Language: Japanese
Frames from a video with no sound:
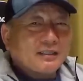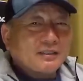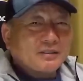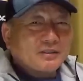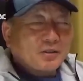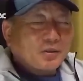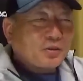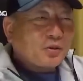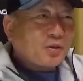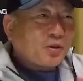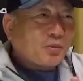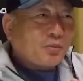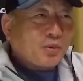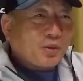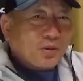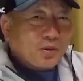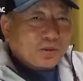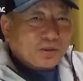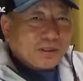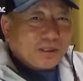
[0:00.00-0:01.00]
外の
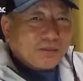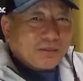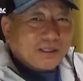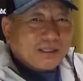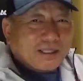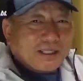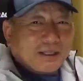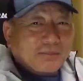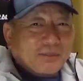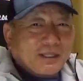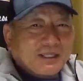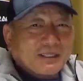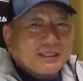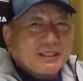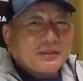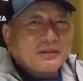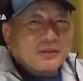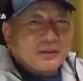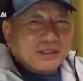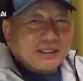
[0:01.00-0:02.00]
ボール球に構えて
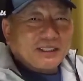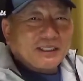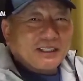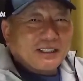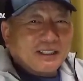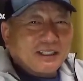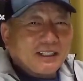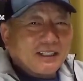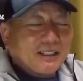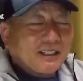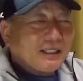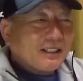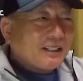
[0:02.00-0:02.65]
んのに、うん、